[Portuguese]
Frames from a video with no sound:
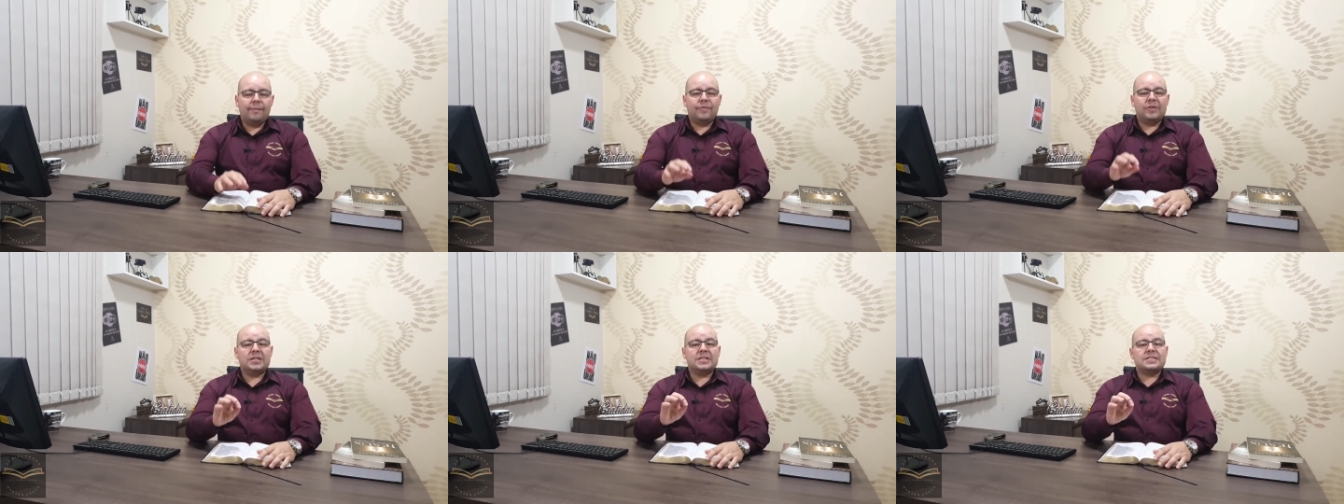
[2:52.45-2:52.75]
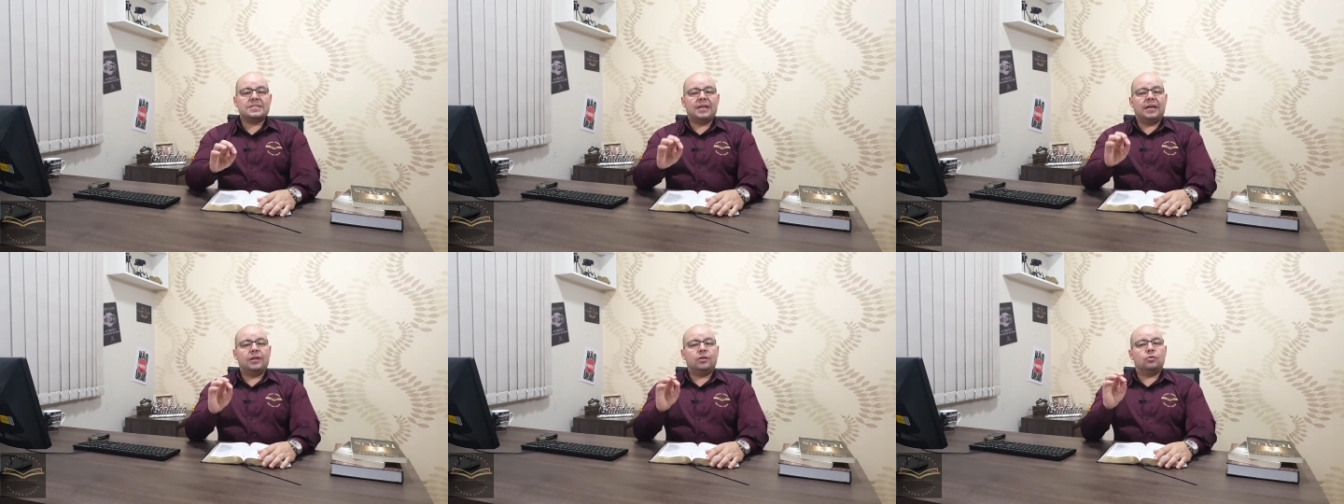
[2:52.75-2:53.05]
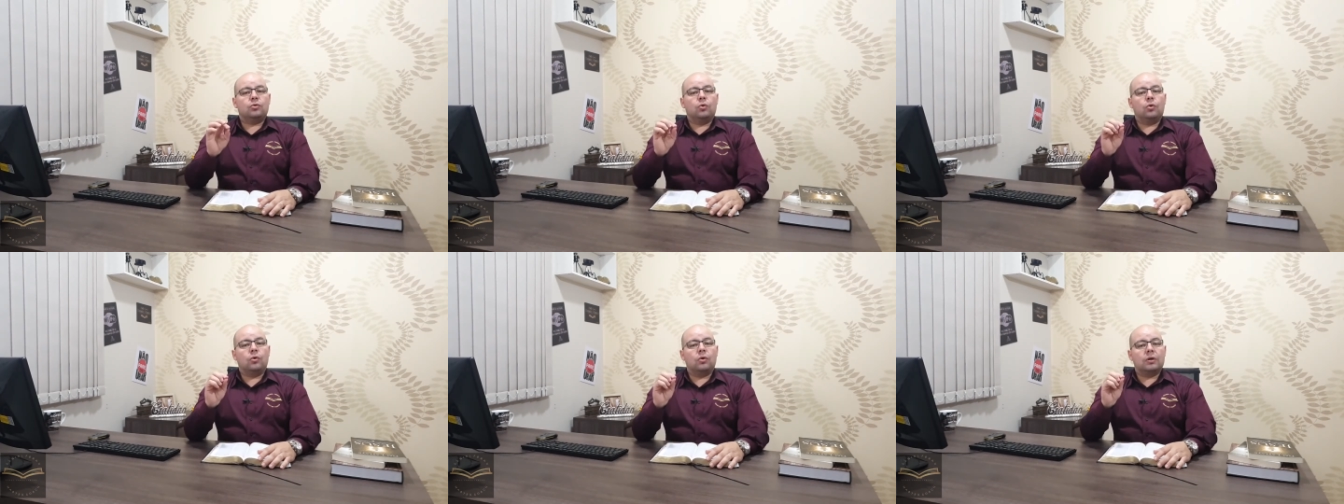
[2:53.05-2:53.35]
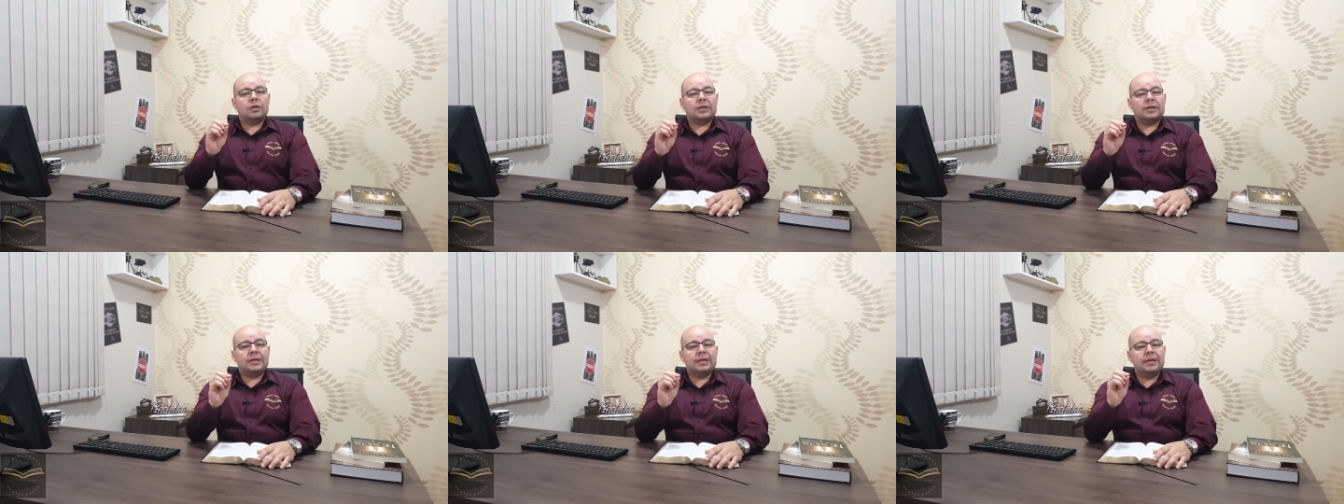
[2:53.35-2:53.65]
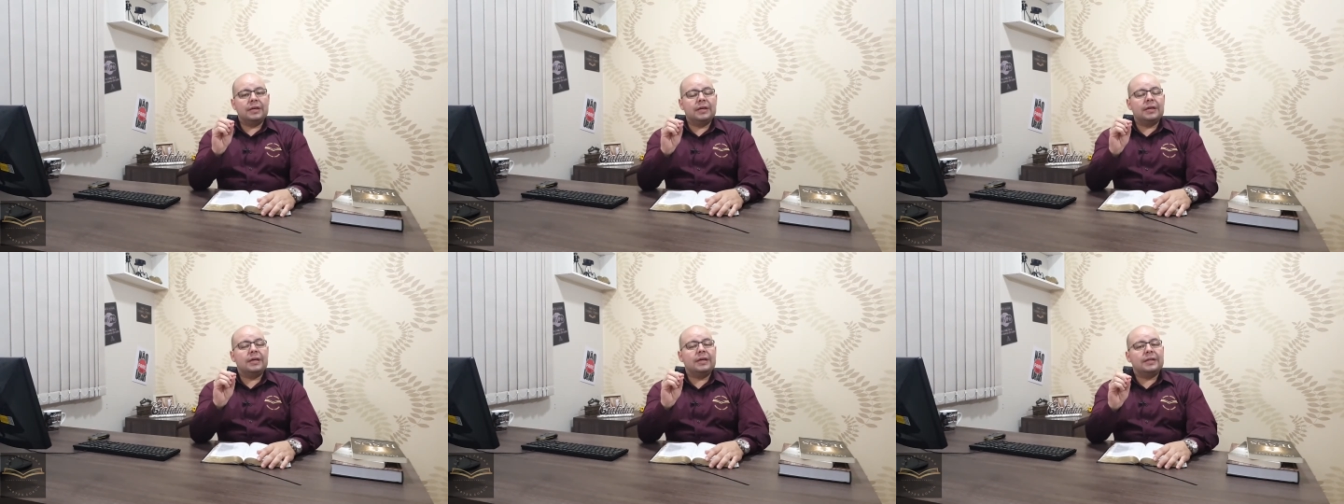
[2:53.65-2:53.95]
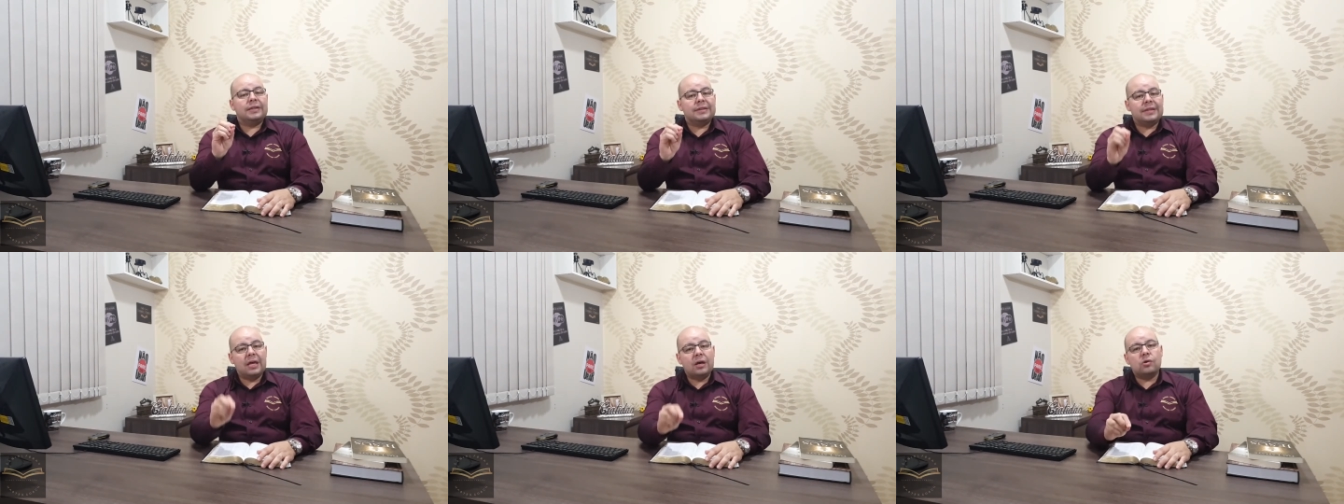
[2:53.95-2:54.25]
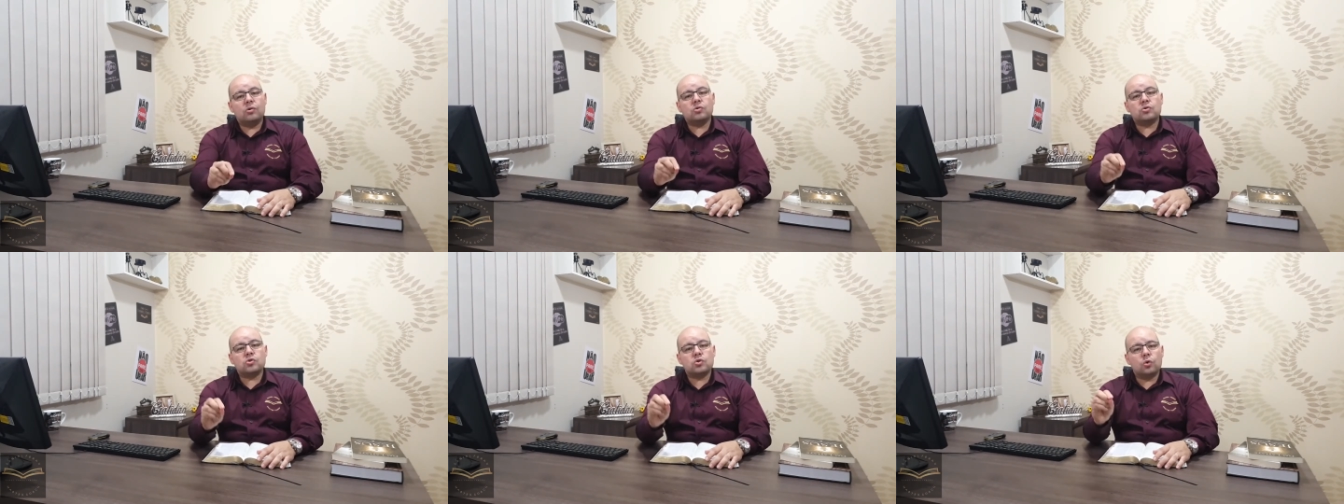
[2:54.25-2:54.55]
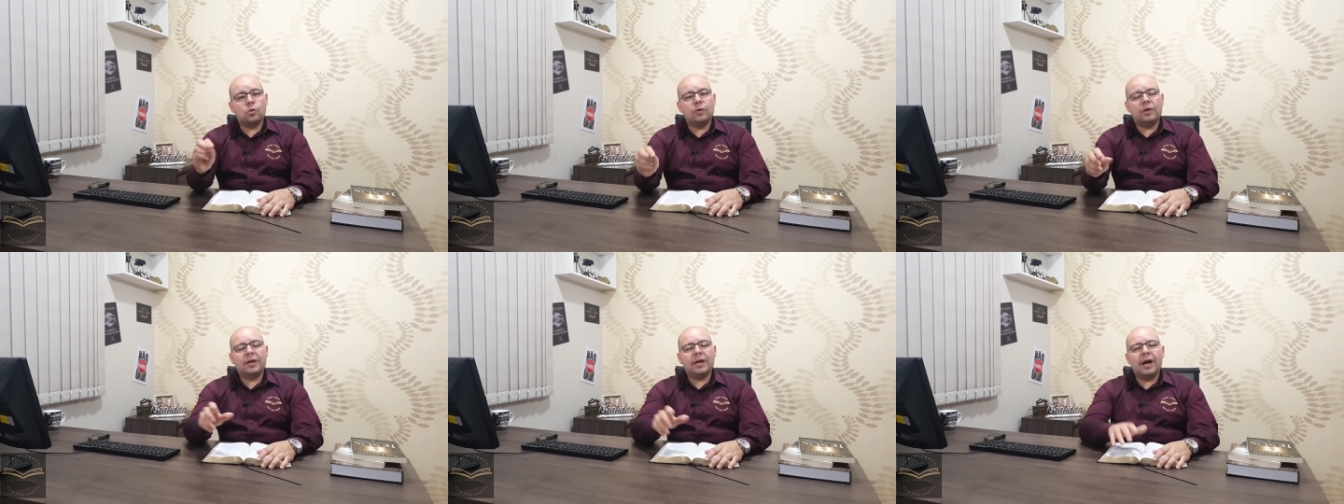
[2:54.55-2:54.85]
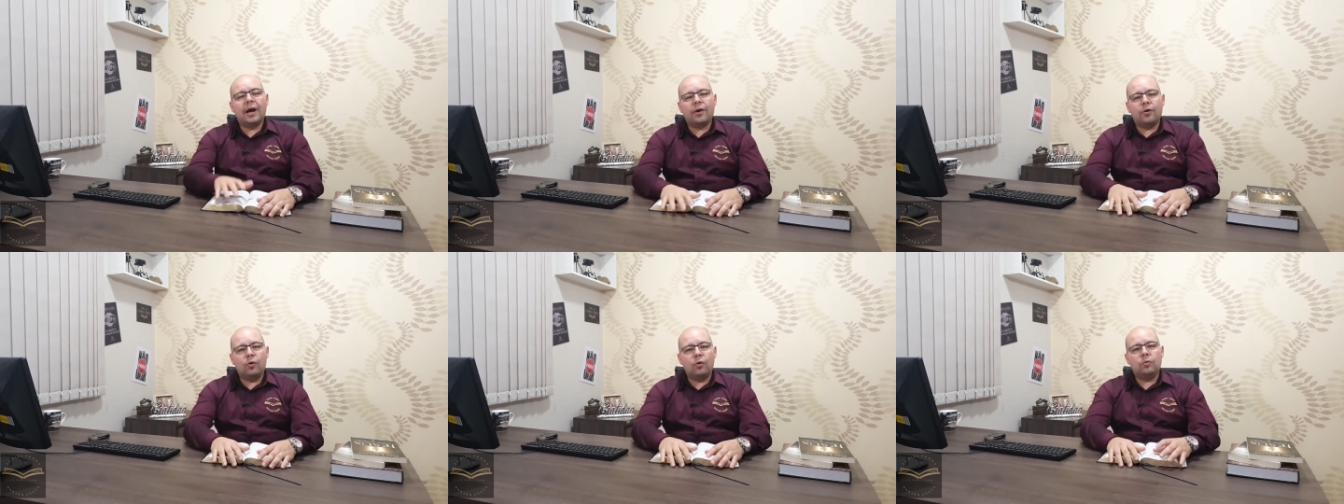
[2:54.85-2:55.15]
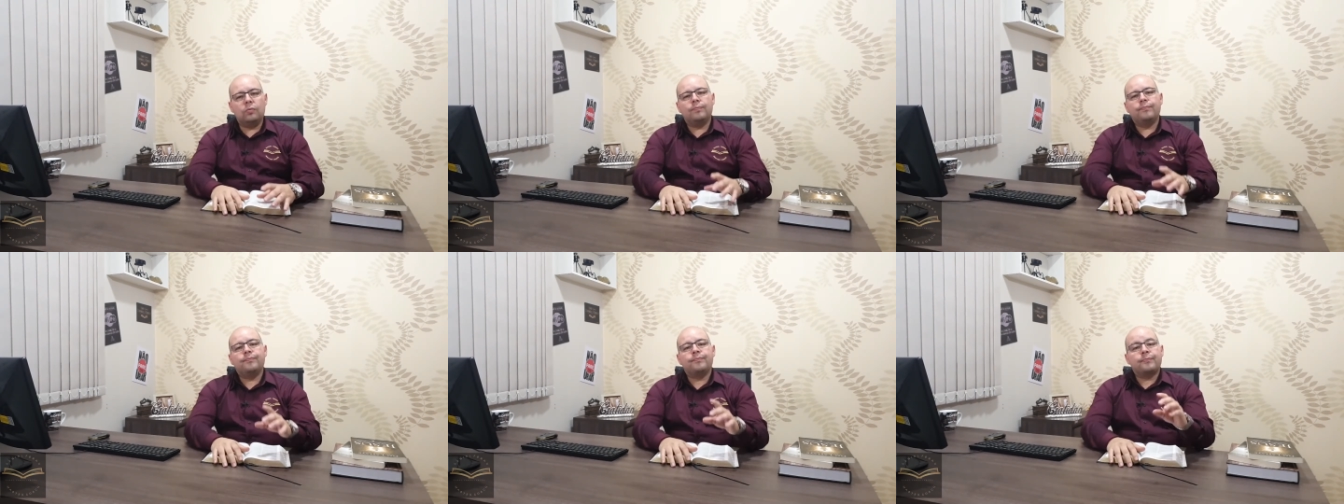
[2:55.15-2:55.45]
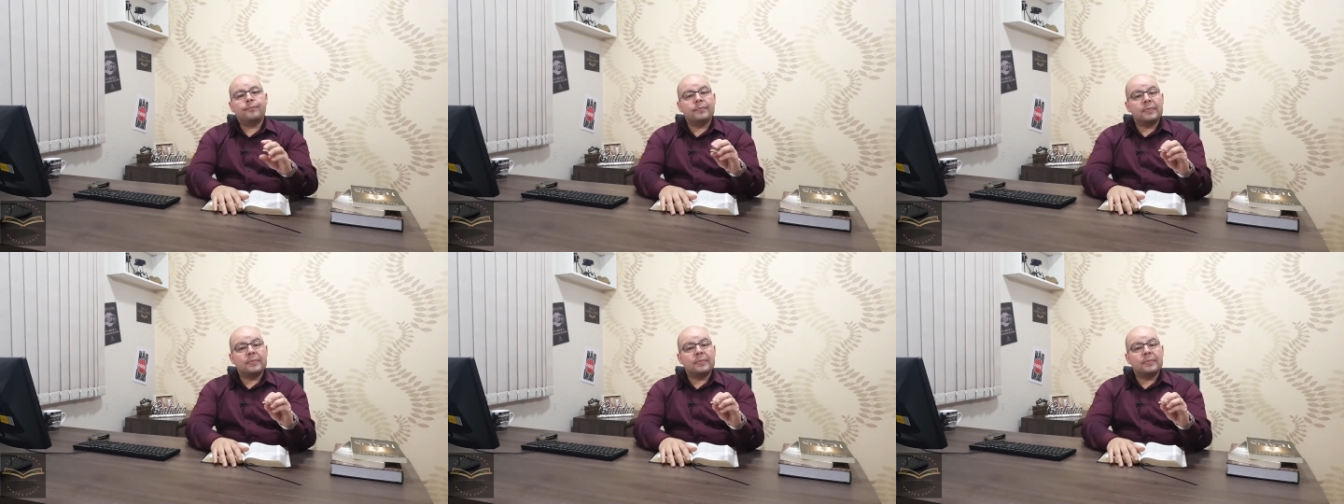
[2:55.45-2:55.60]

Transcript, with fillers: dizendo que Deus o enganou.